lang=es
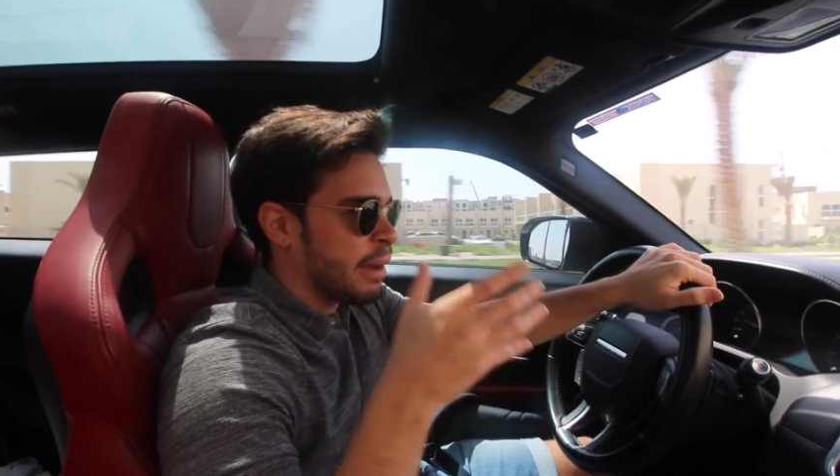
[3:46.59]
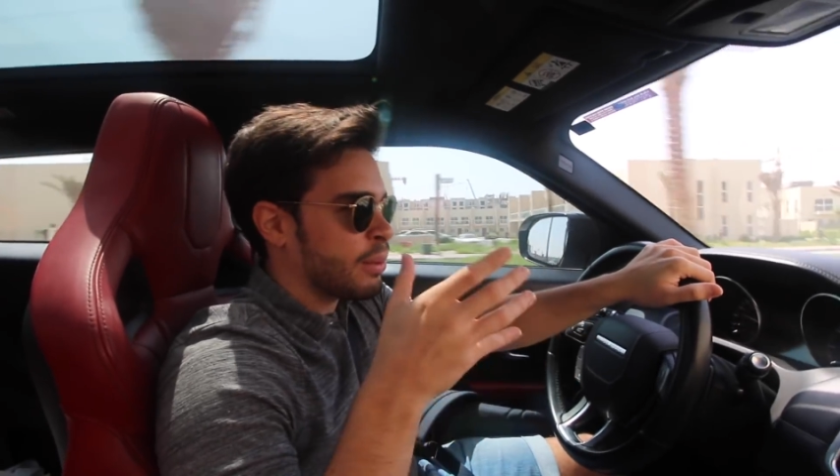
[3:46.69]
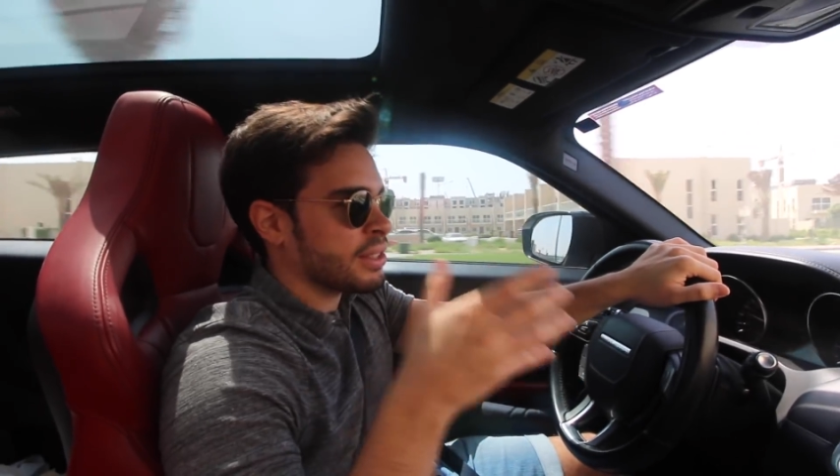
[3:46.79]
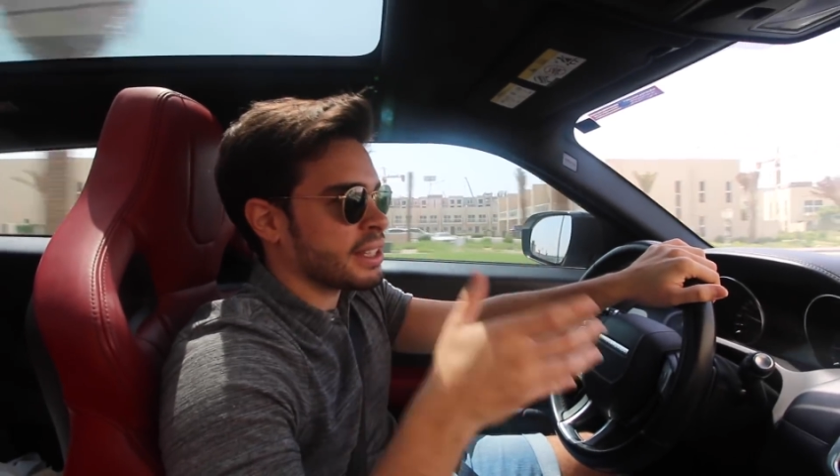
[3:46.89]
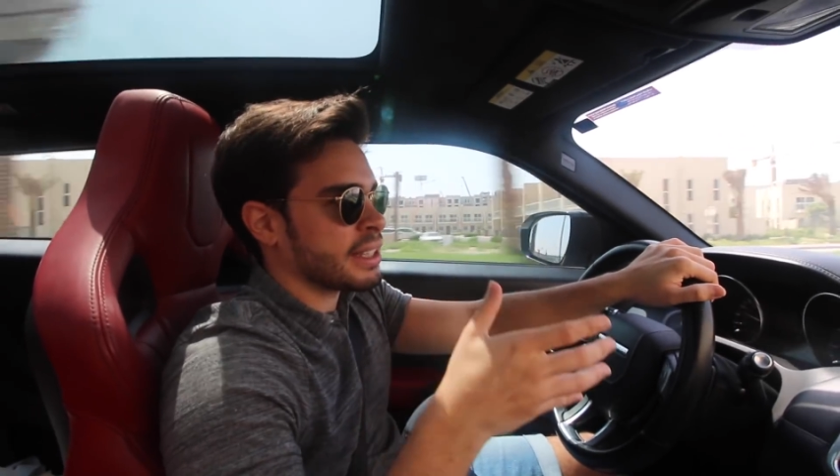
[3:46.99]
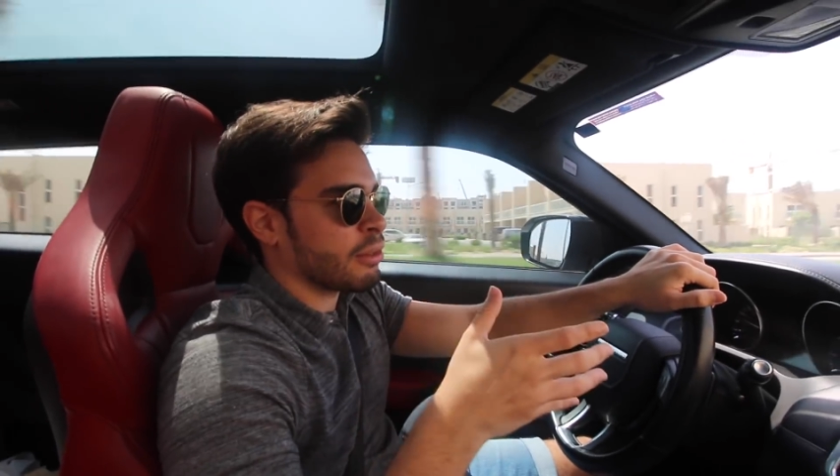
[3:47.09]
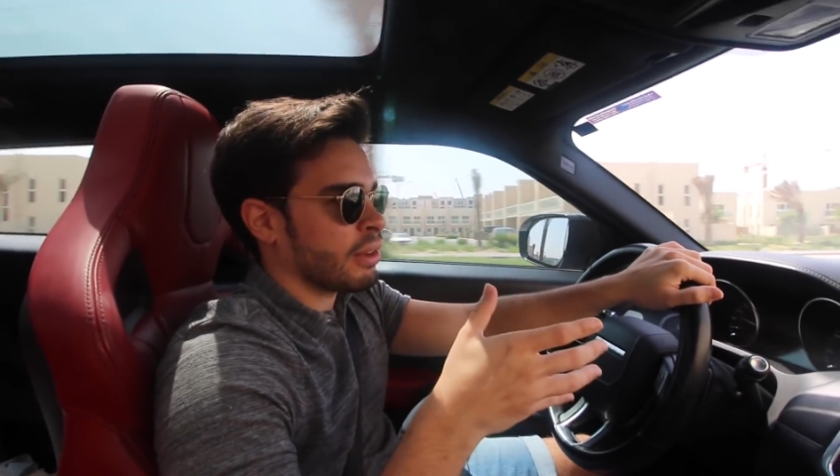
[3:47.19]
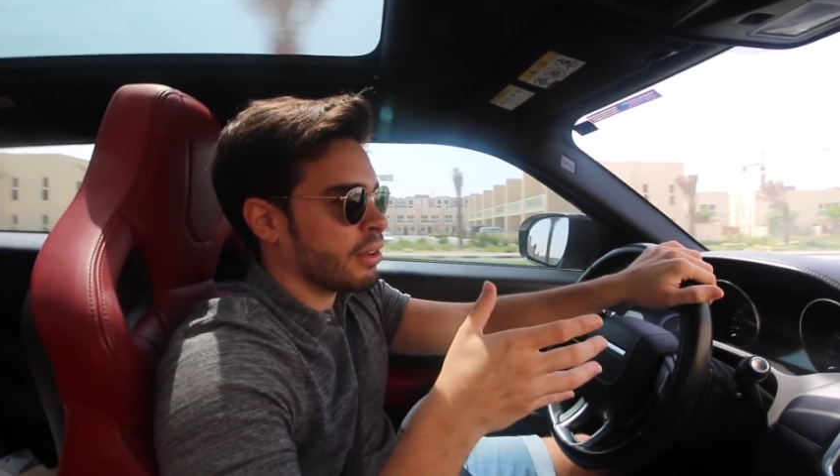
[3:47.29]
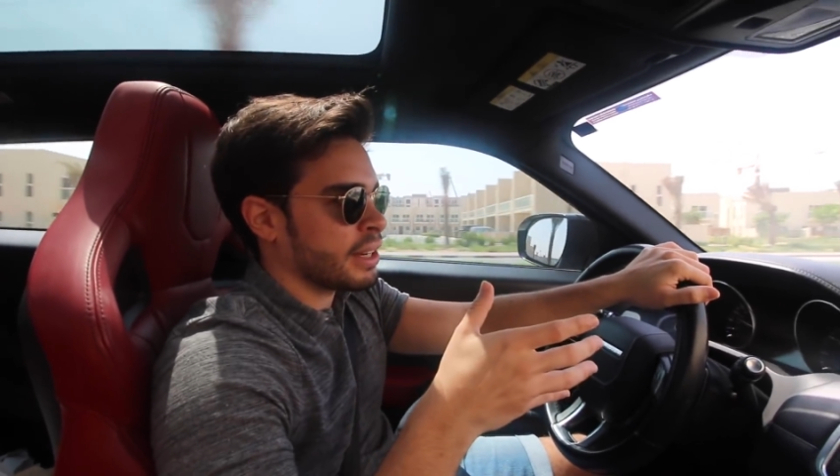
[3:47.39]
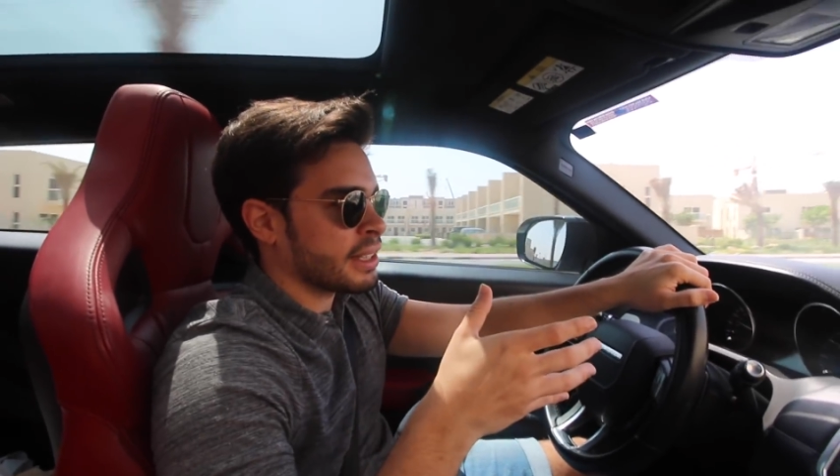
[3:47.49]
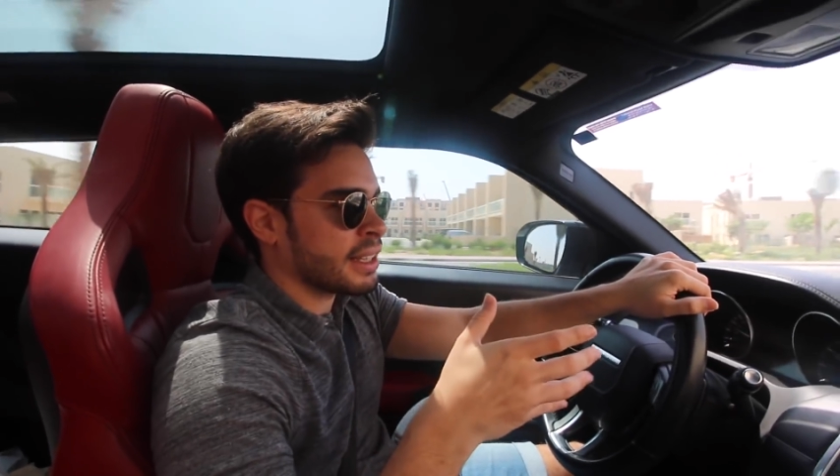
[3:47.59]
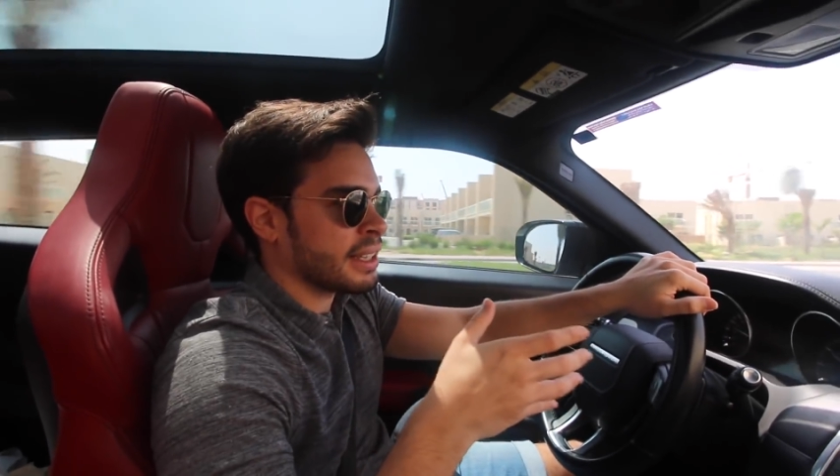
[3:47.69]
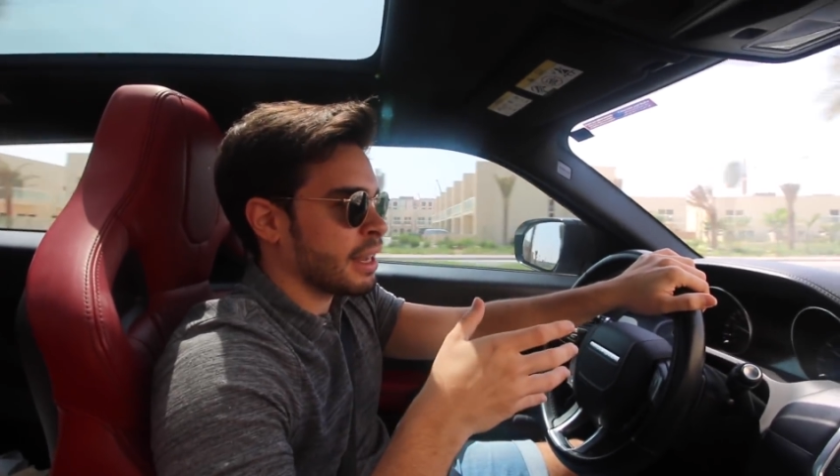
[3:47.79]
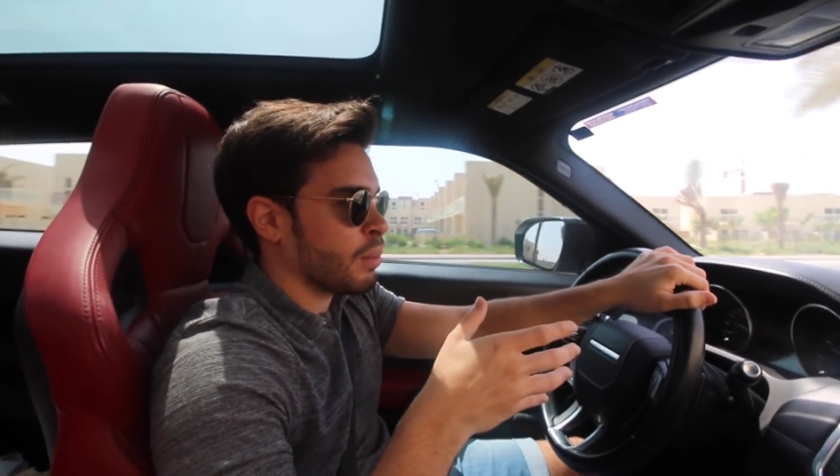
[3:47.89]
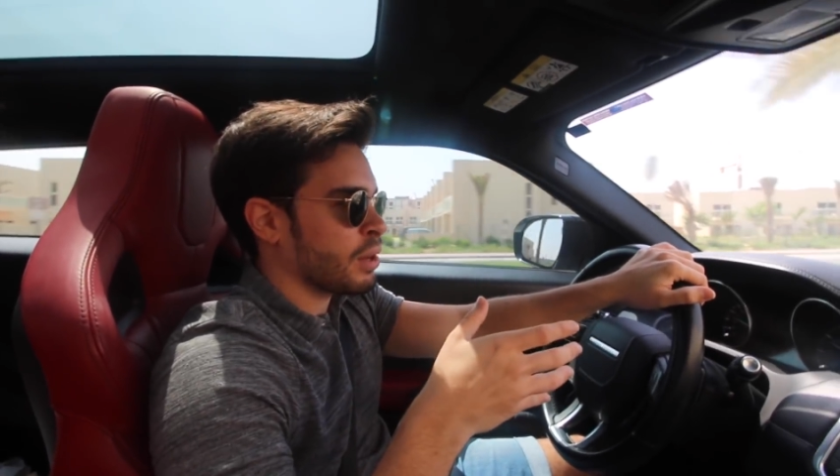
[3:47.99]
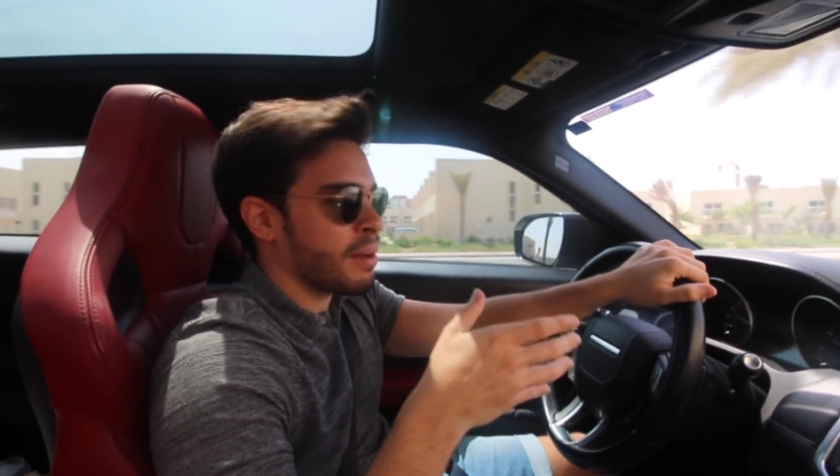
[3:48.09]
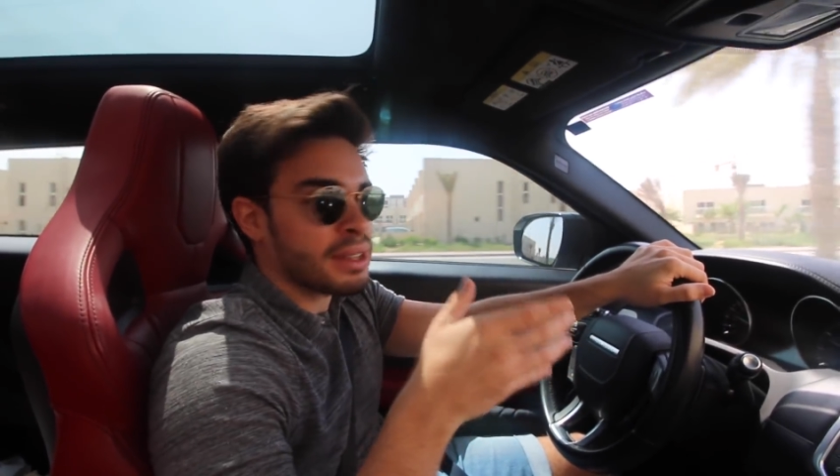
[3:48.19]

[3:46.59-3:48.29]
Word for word: Y buenos distribuidores Así que bueno,